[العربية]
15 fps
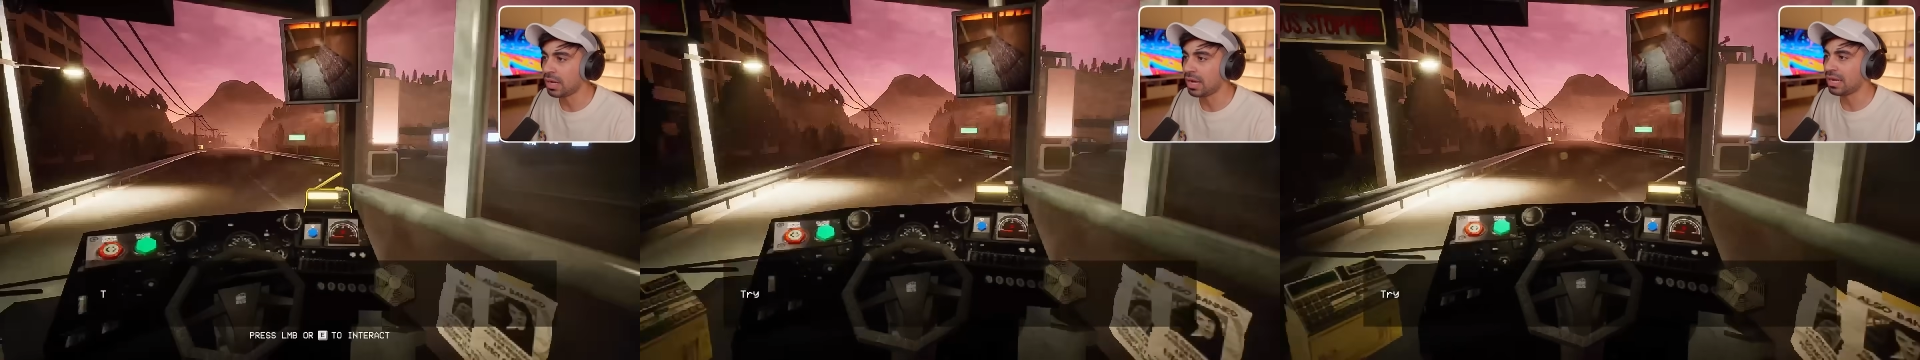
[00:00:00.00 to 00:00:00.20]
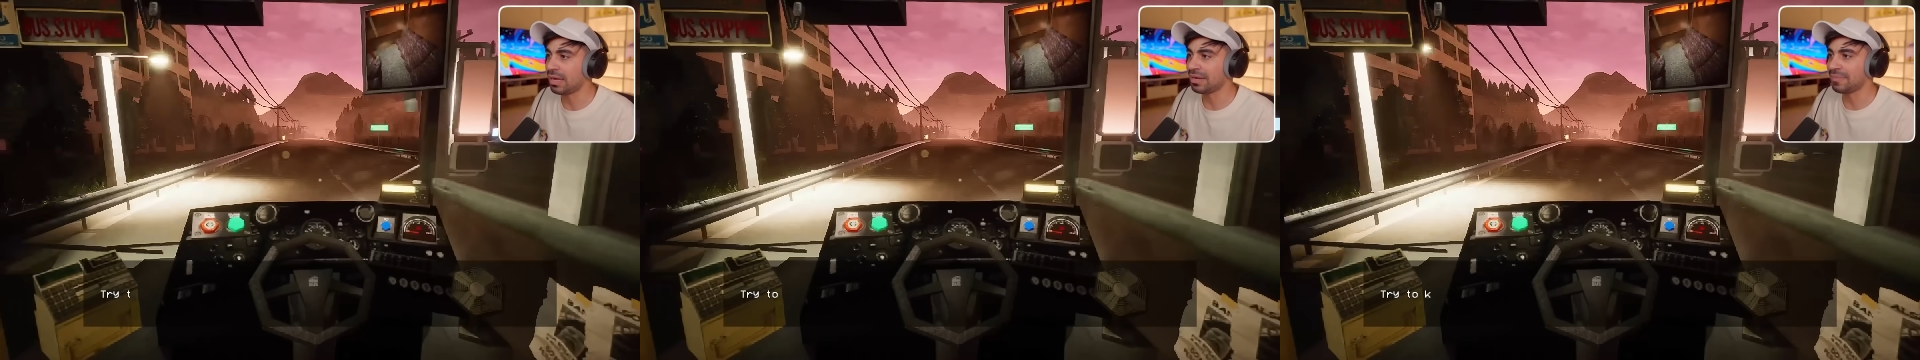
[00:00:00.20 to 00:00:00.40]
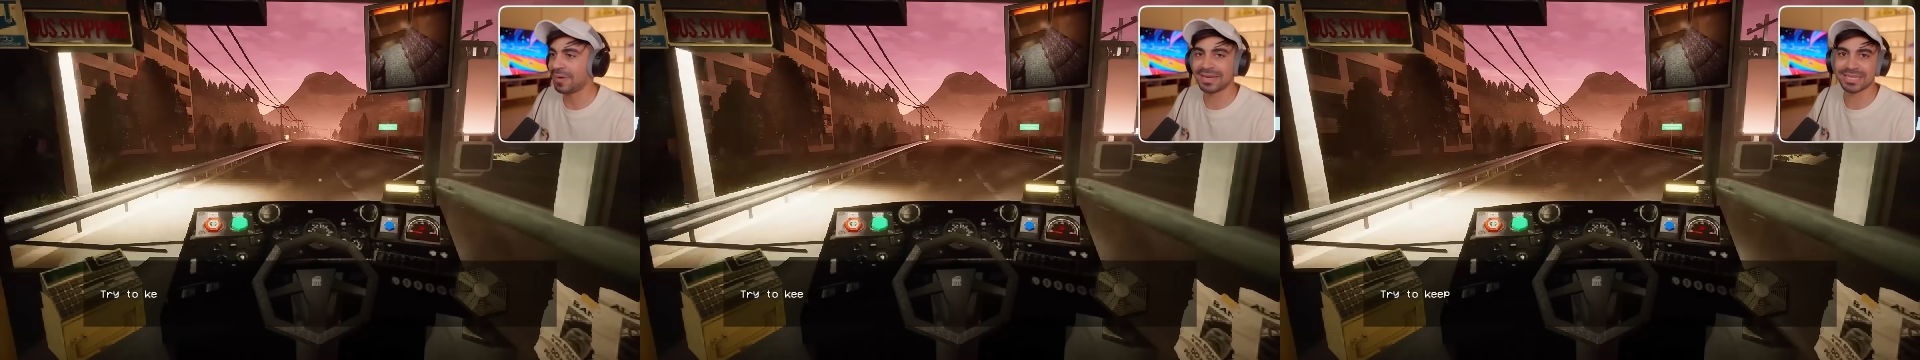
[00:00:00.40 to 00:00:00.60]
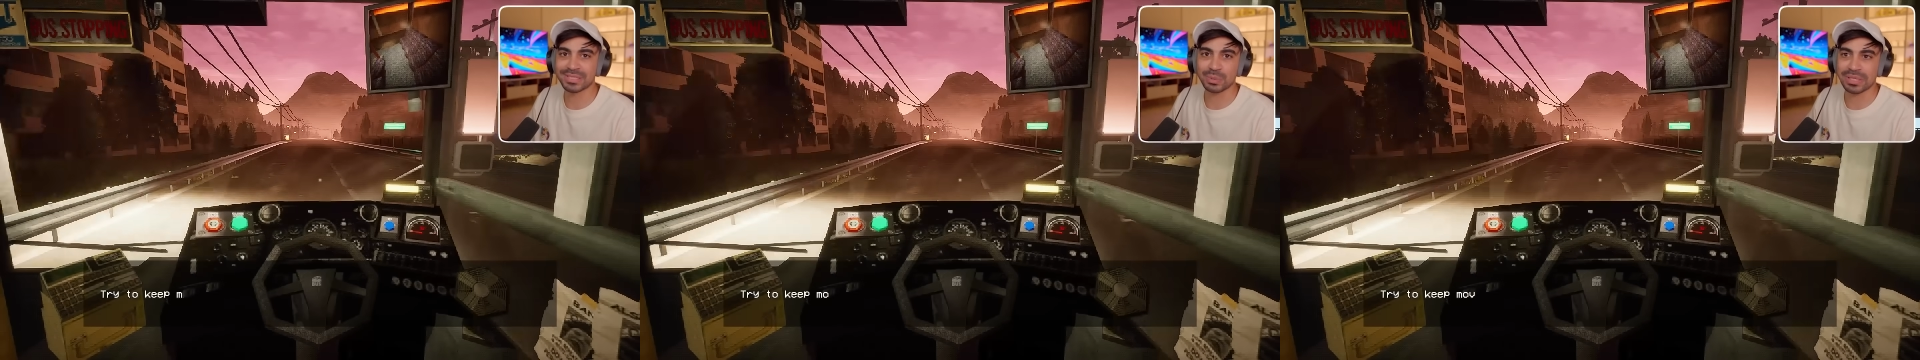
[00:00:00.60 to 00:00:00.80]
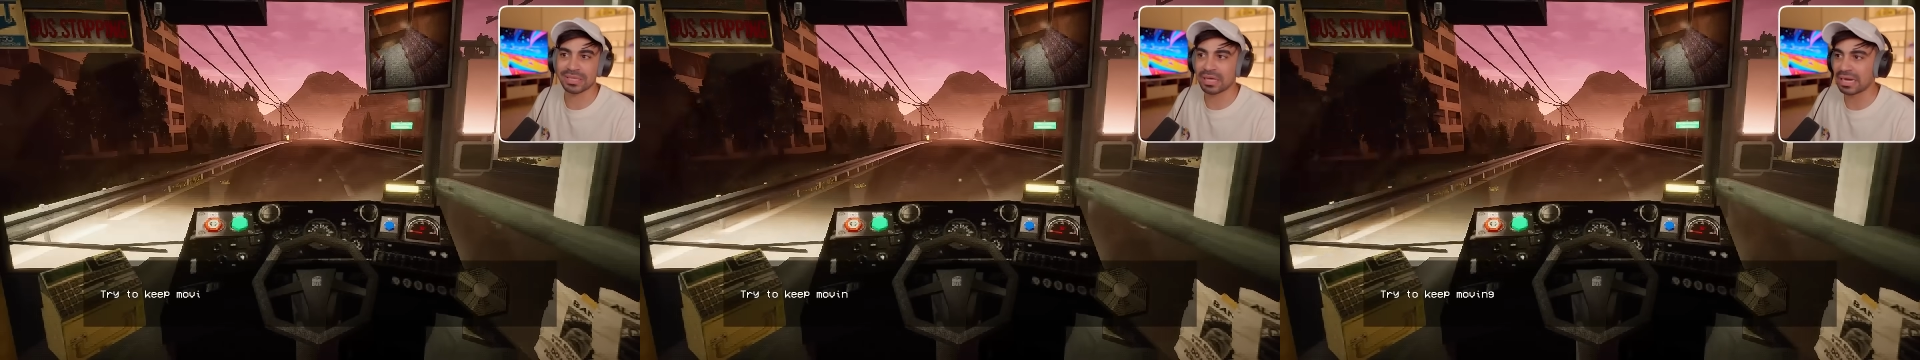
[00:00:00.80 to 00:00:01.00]
على بالي
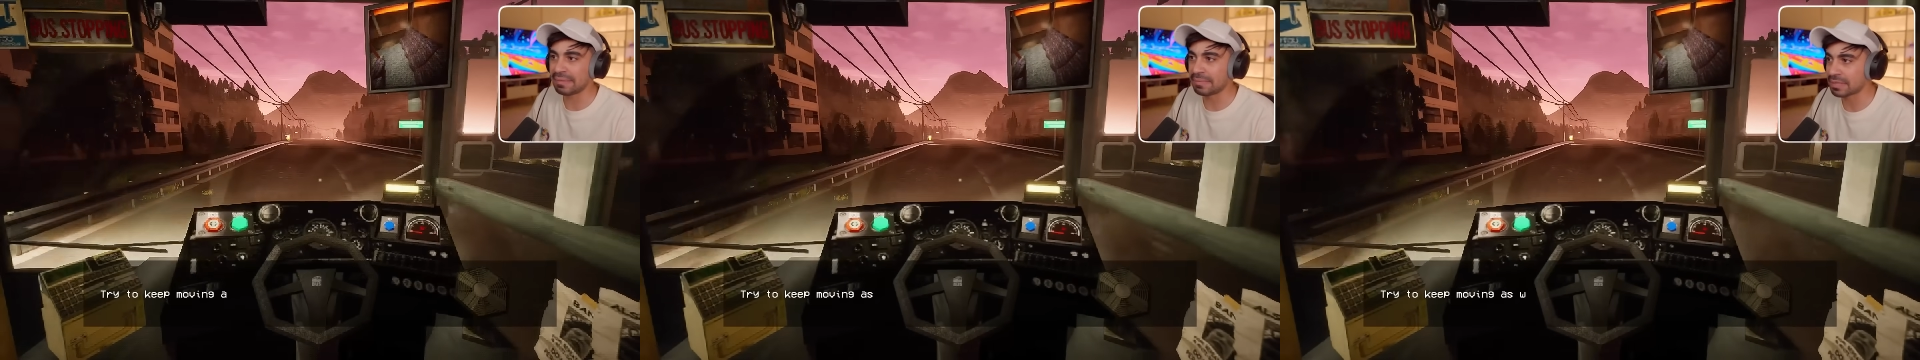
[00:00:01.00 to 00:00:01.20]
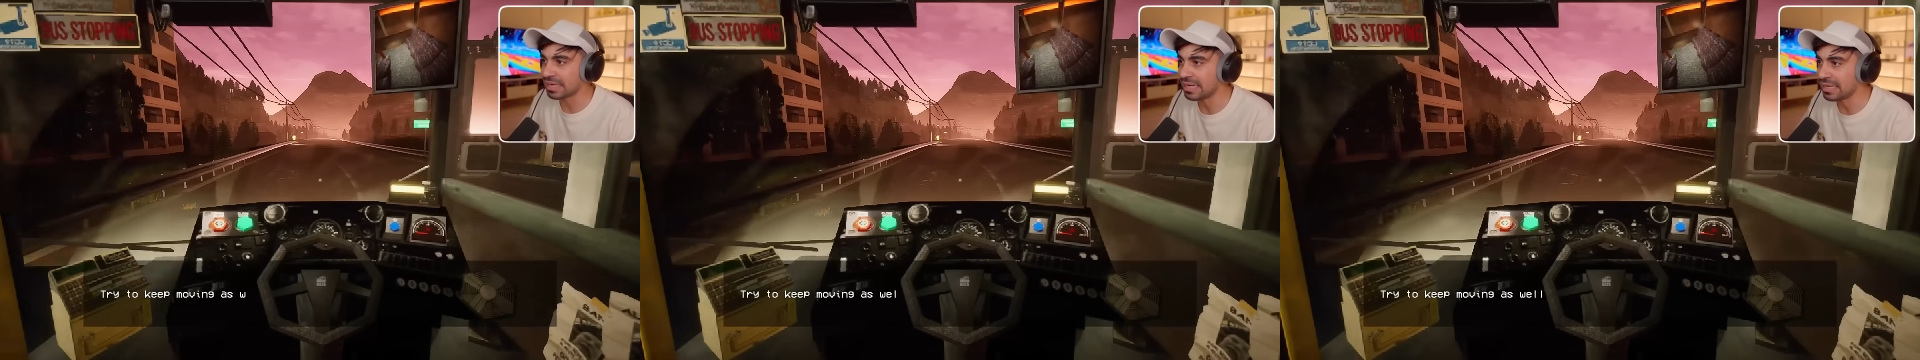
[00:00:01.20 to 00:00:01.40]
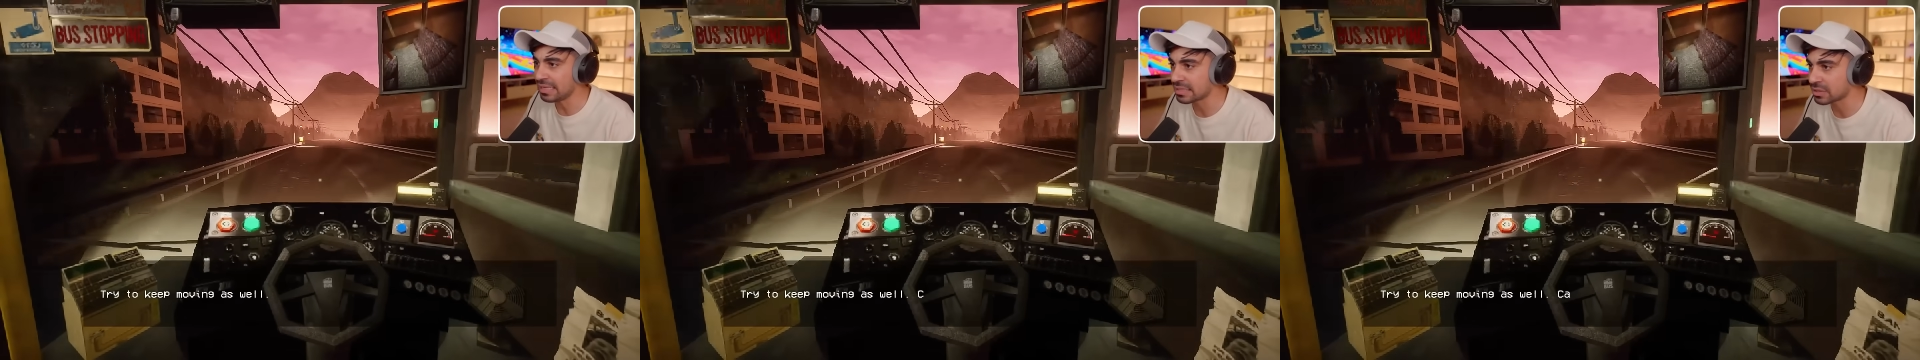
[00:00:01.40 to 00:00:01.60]
اصوات غريبه طلع